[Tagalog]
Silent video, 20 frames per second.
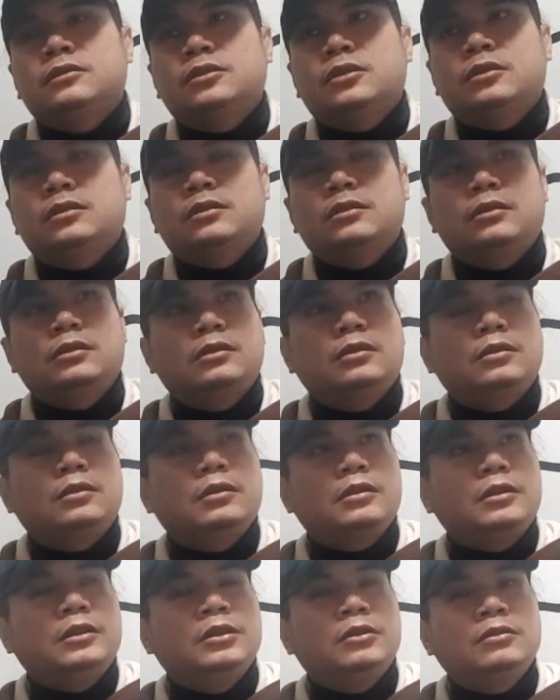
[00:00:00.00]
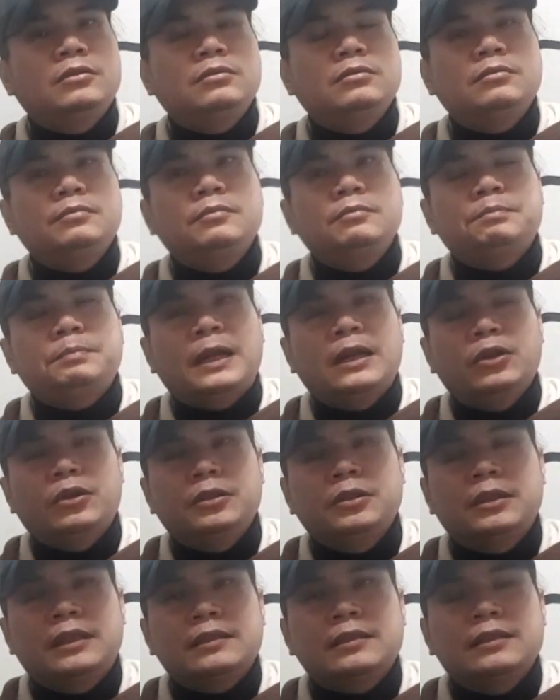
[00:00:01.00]
So, yung
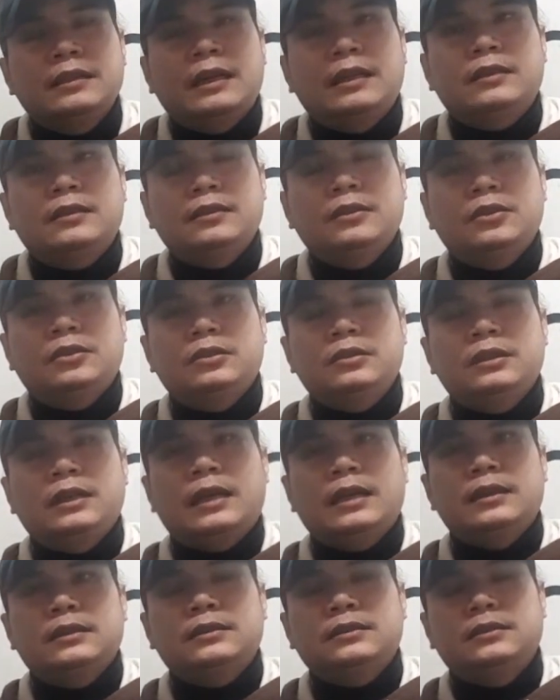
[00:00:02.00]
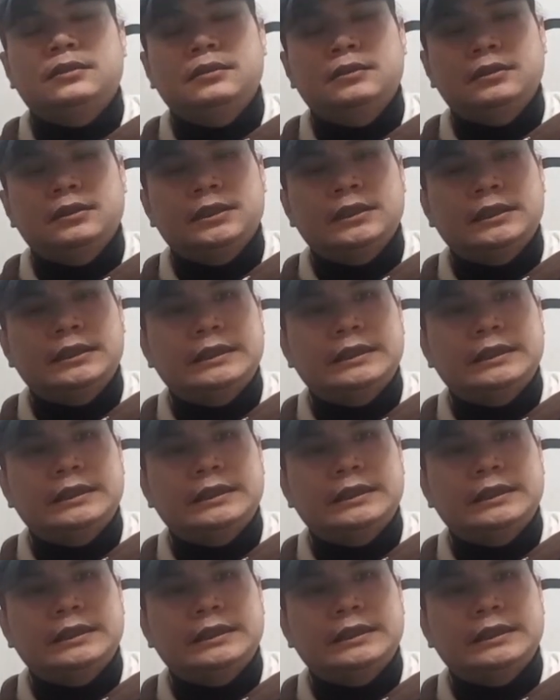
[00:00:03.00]
paload kasi natin doon guys,